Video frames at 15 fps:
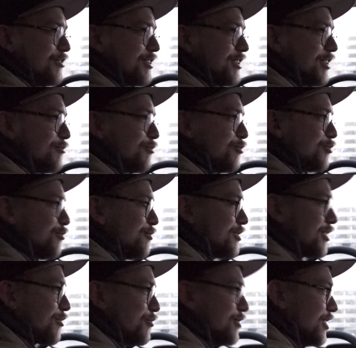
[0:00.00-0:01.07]
что-нибудь, вот
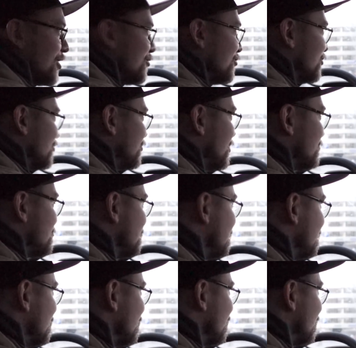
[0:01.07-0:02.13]
что-нибудь такое, Toyota, там,
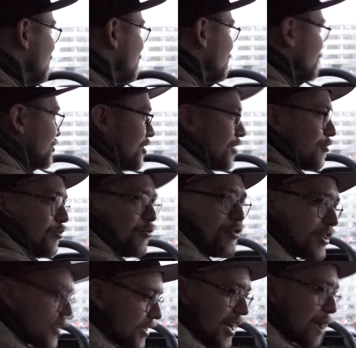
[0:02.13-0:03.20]
ну, что-то такое.
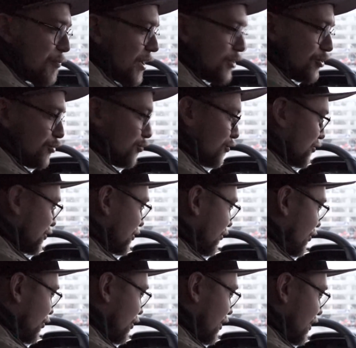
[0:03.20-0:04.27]
Но это, опять же, еще раз
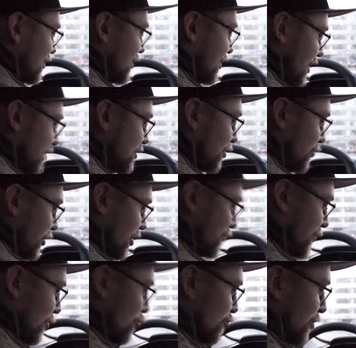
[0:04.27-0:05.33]
говорю, я ездил
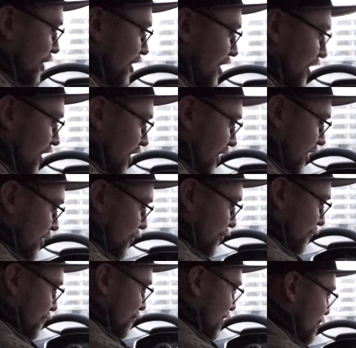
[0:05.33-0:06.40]
перед покупкой
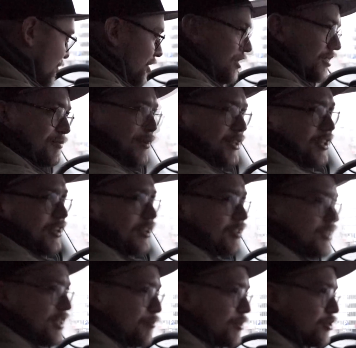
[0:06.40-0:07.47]
этого автомобиля,
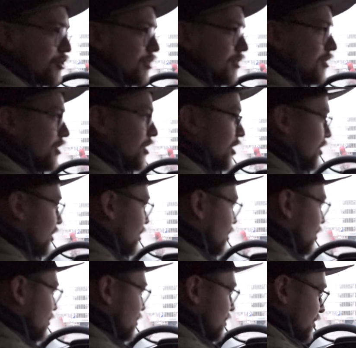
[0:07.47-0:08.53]
смотрел те машины,
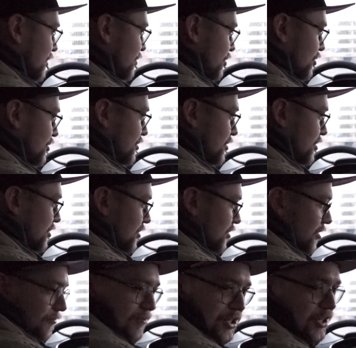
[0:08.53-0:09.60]
ты садишься
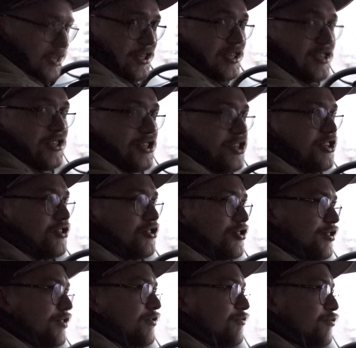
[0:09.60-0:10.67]
здесь, в них нет
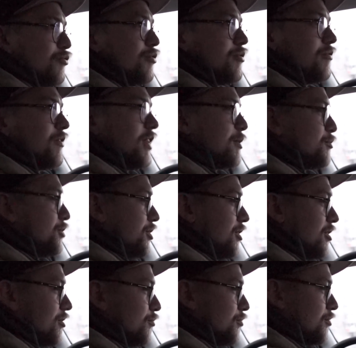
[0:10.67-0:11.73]
ничего
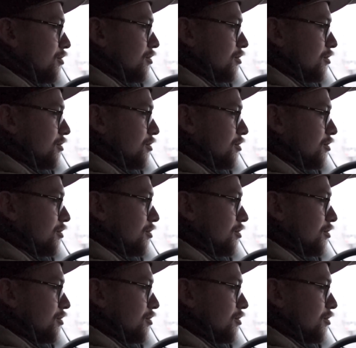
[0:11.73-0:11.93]
вообще. То